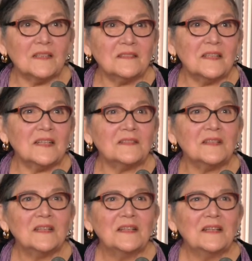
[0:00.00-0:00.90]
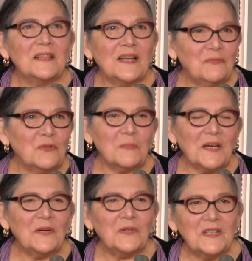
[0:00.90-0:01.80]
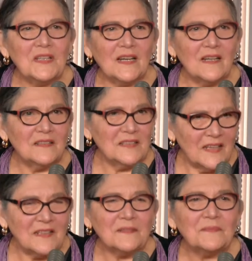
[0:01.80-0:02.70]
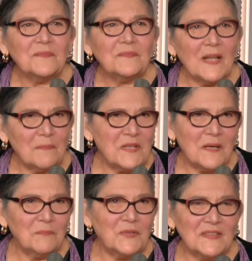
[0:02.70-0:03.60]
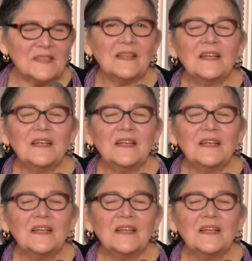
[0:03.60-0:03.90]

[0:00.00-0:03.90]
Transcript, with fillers: tengan las formas que hoy día tienen las mías, pues.